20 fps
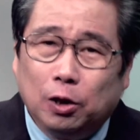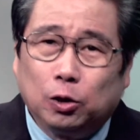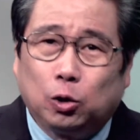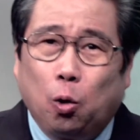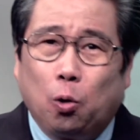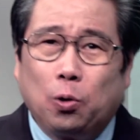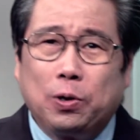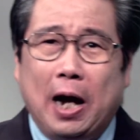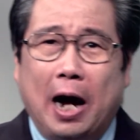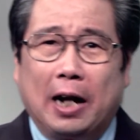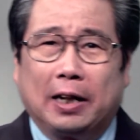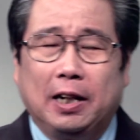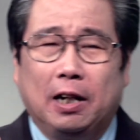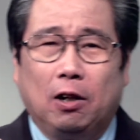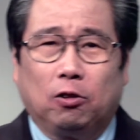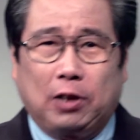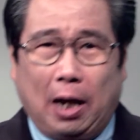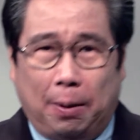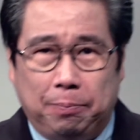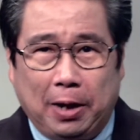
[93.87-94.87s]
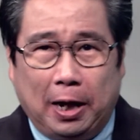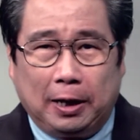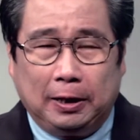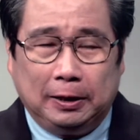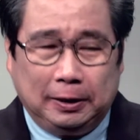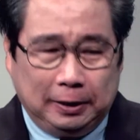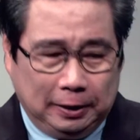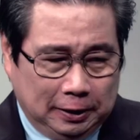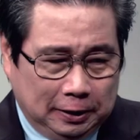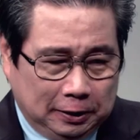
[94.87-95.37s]
ทุกอย่างที่เราทำนั้น
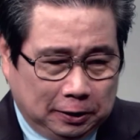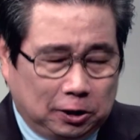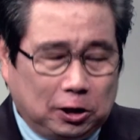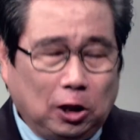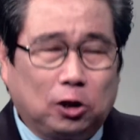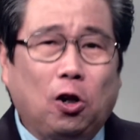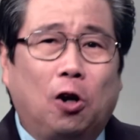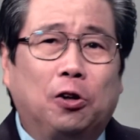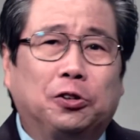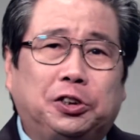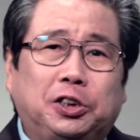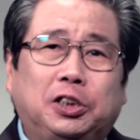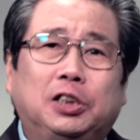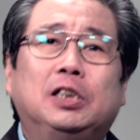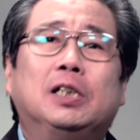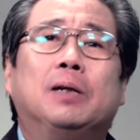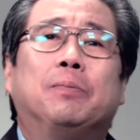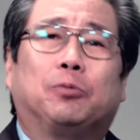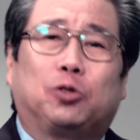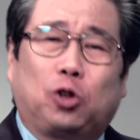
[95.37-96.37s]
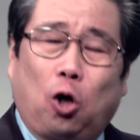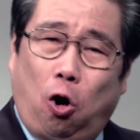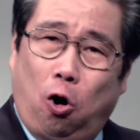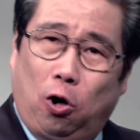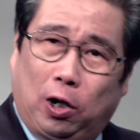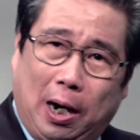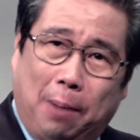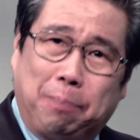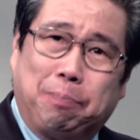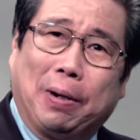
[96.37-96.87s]
จะต้องเชื่อมต่อ
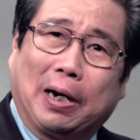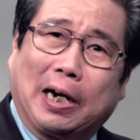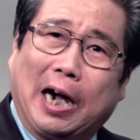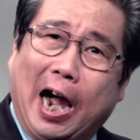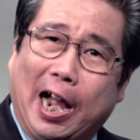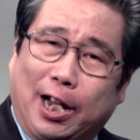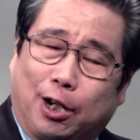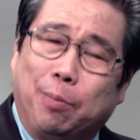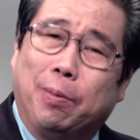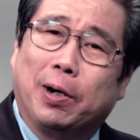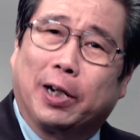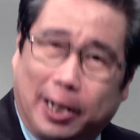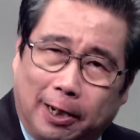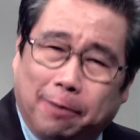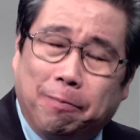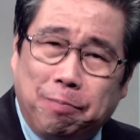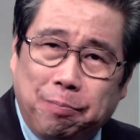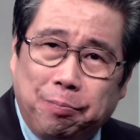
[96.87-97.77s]
กับพระกายของพระคิด